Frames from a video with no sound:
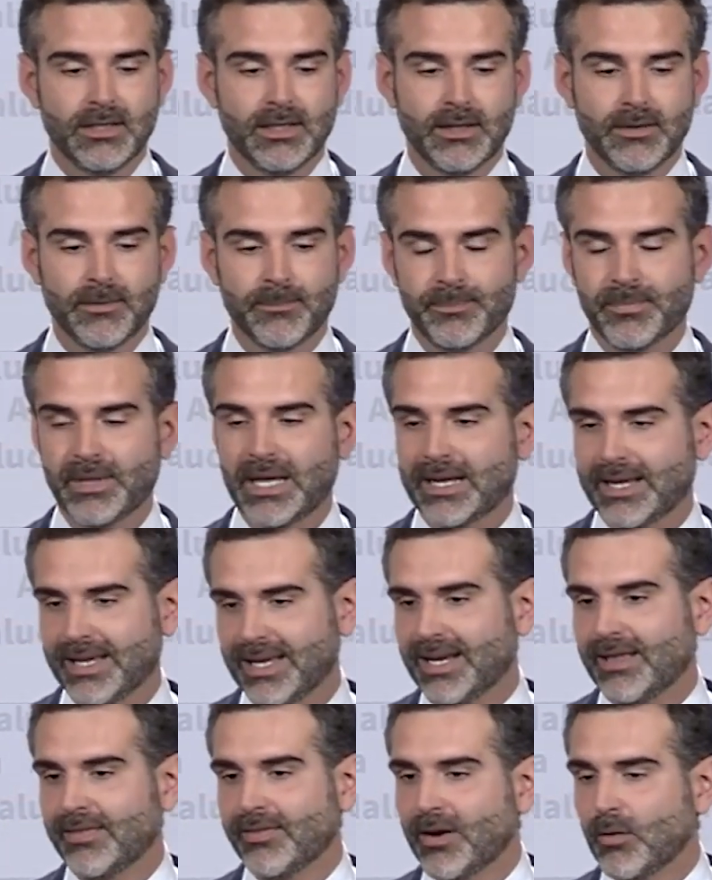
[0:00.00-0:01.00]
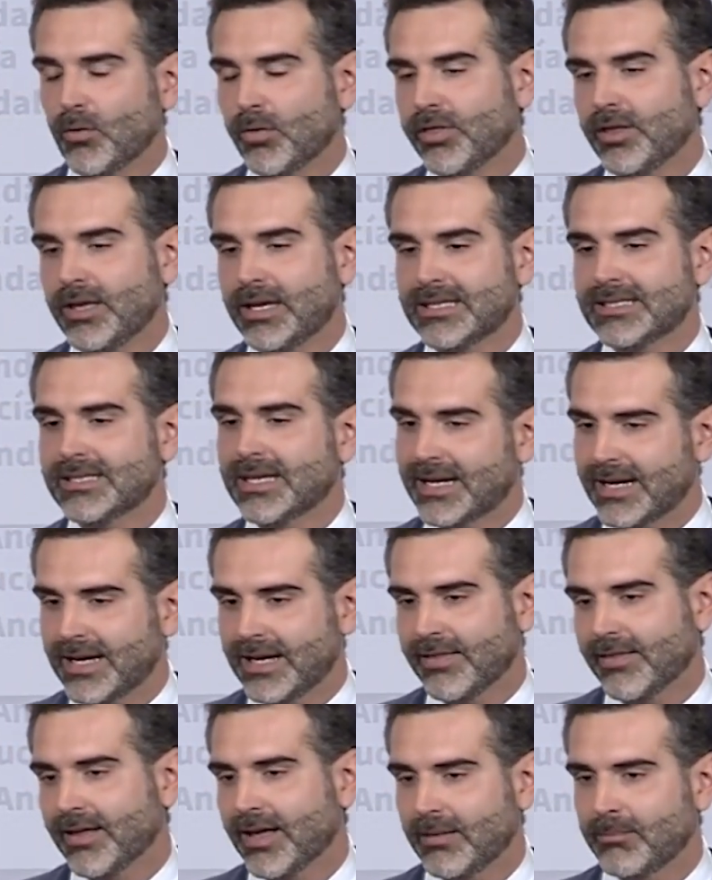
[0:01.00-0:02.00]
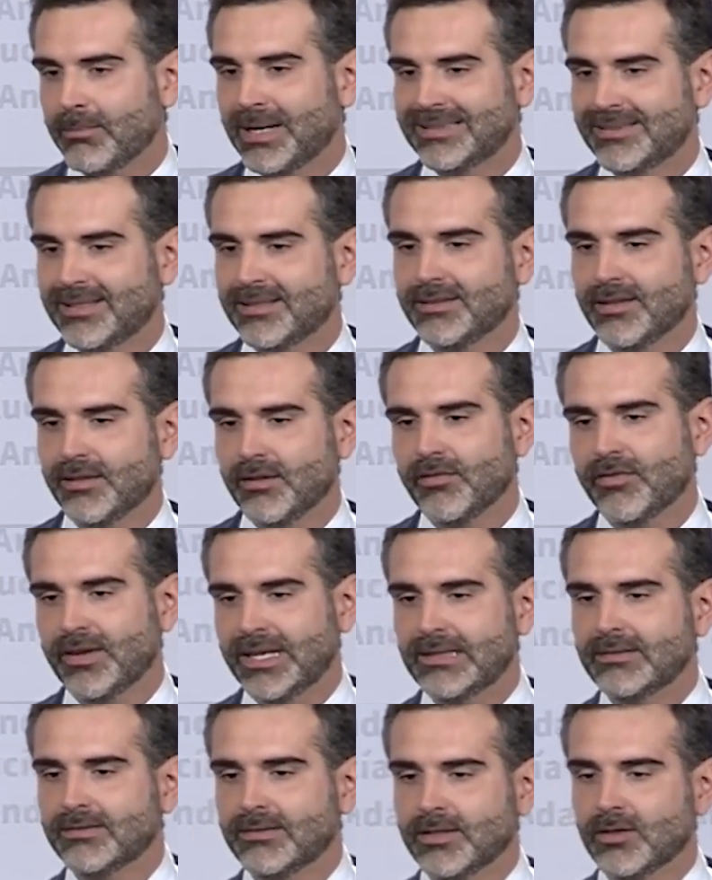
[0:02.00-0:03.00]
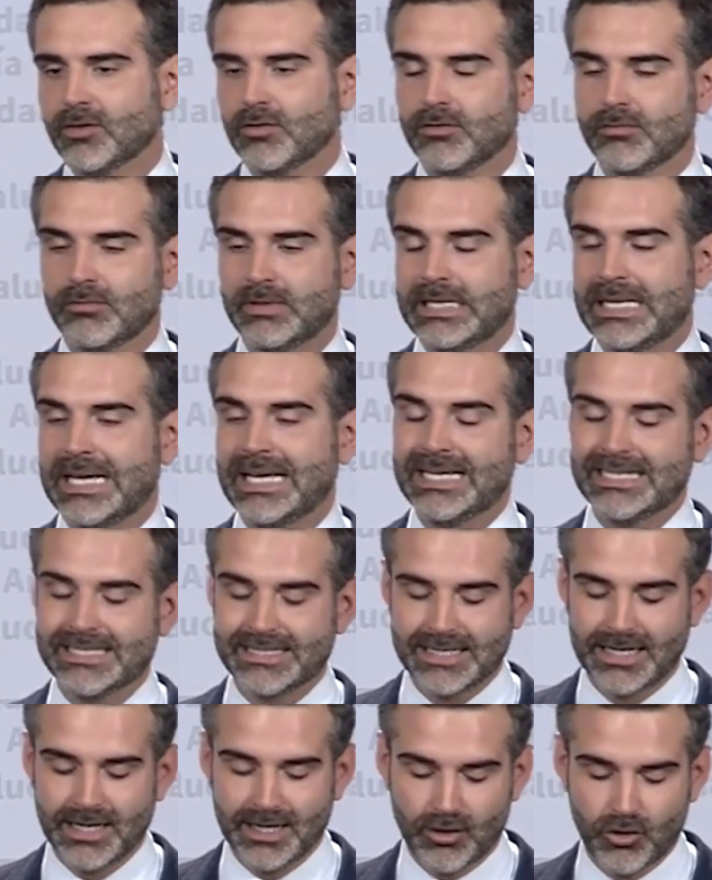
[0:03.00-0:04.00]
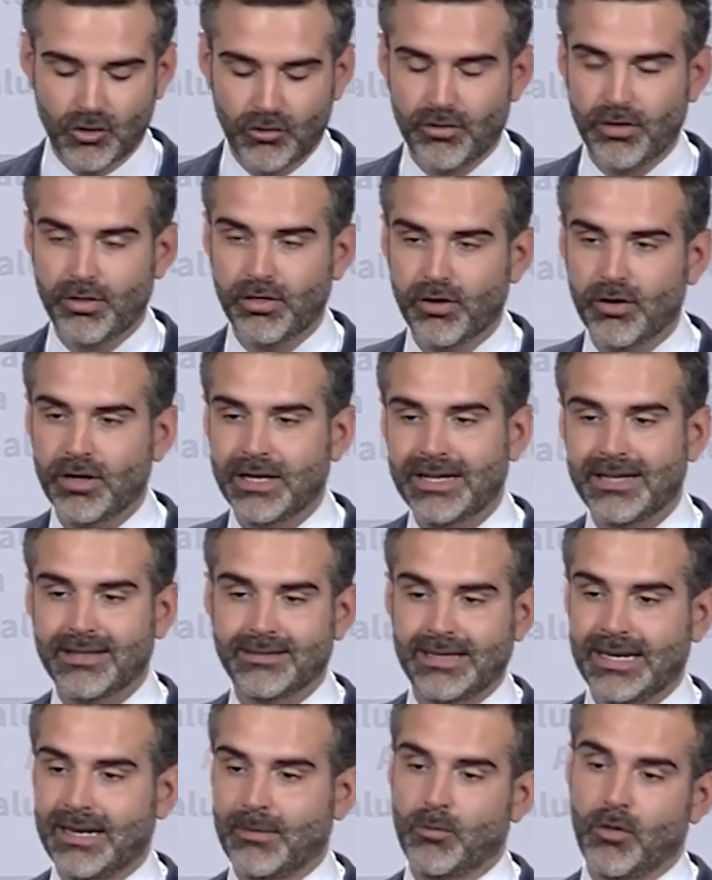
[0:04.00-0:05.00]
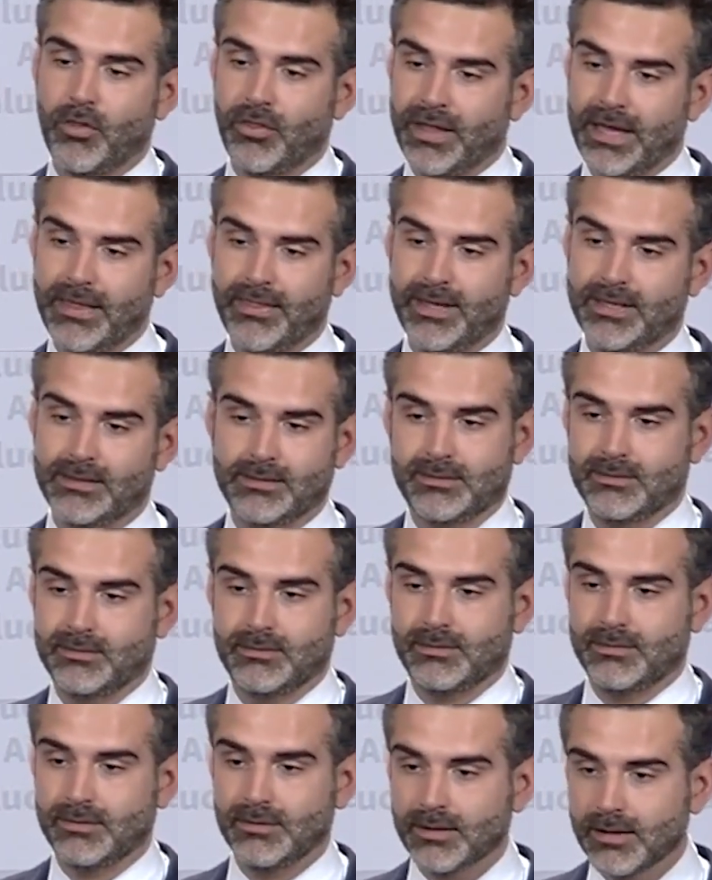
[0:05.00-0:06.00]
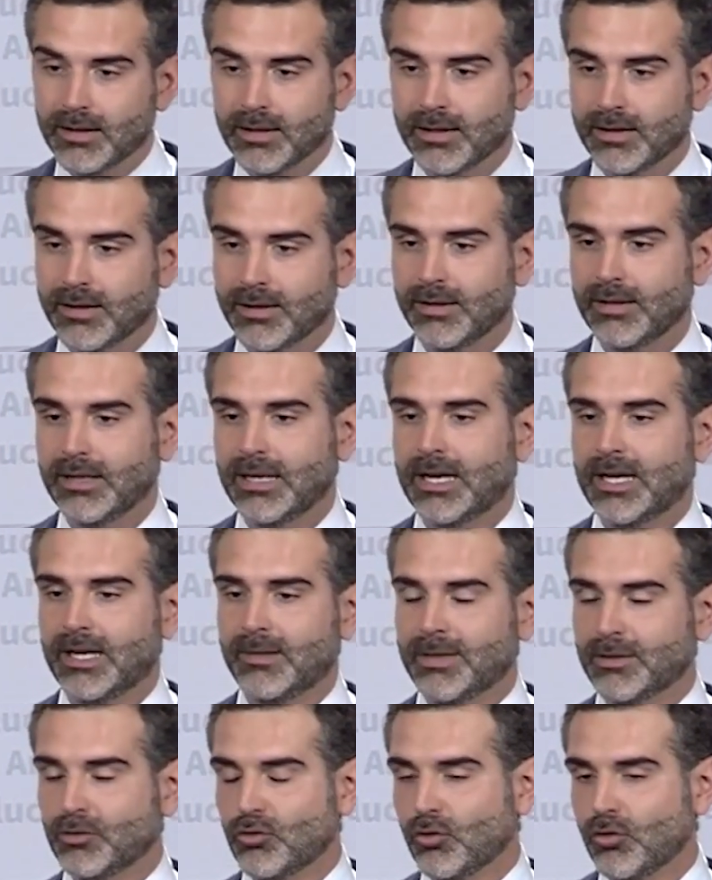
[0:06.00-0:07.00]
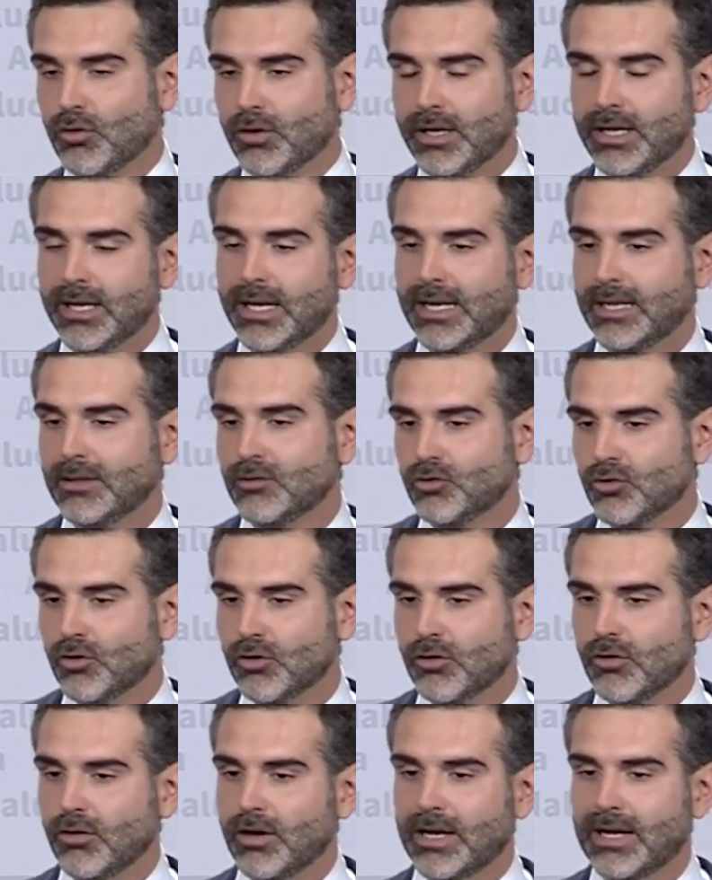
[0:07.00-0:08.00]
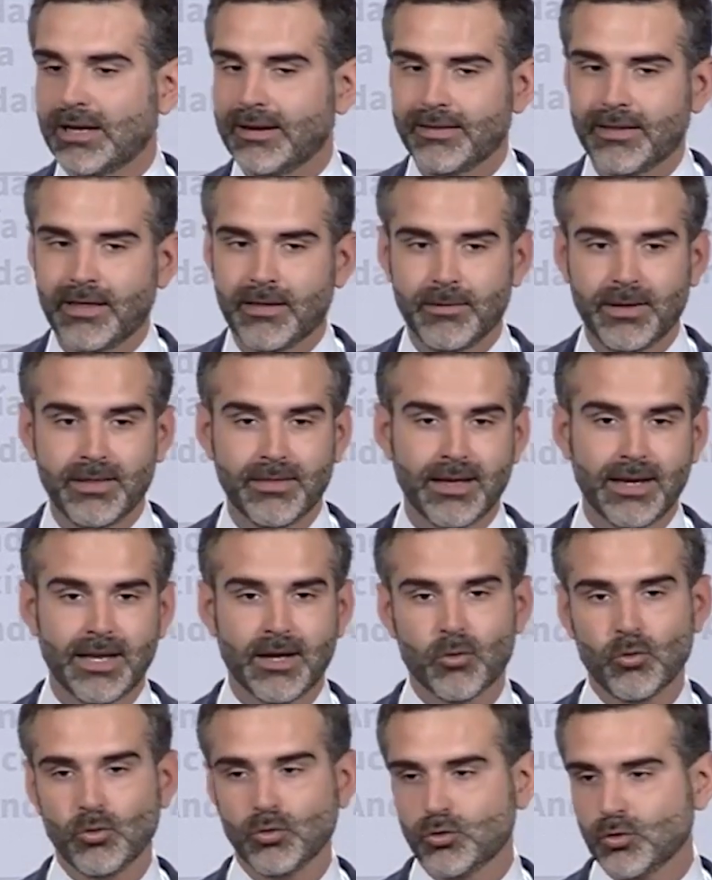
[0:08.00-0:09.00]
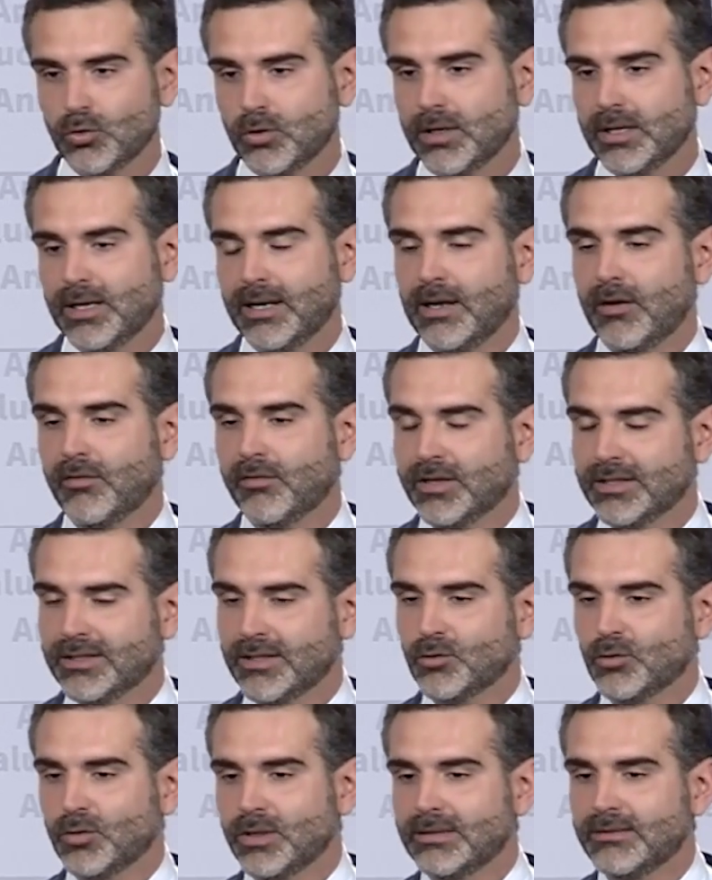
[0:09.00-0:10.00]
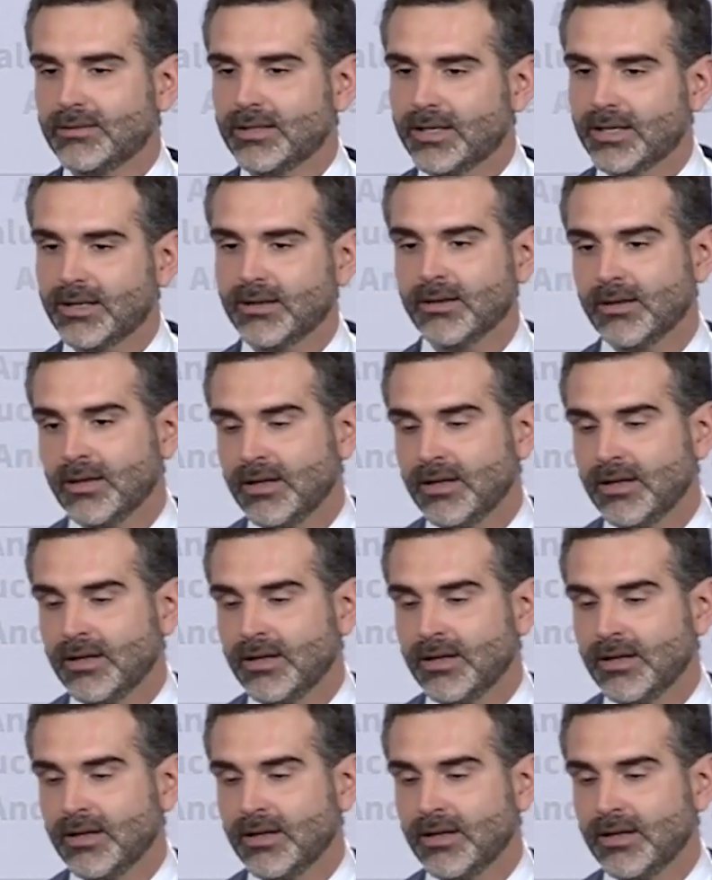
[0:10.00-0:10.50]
Eh, aquí en Andalucía esa realidad es bastante diferente. ¿no? Y a esas condiciones que tenemos dadas eh, la climatología, el entorno, la calidad de vida, la cultura, la oferta turística.